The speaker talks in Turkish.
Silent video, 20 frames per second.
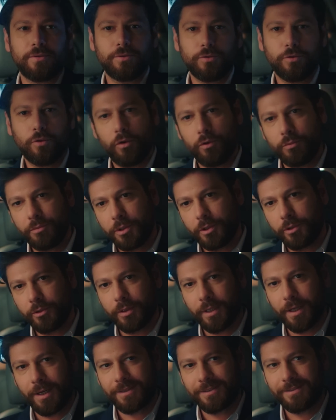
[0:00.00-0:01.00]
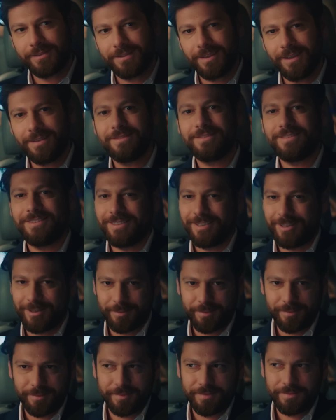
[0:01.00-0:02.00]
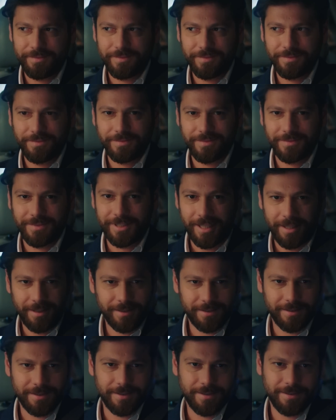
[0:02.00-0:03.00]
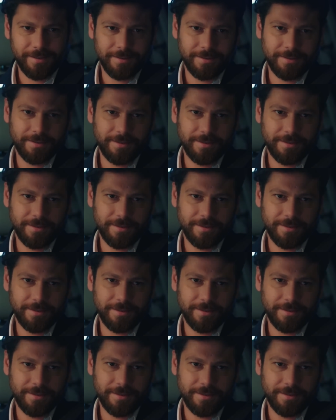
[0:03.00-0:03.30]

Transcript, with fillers: yoğun bir günün ardından iyiyim. Sen nasılsın?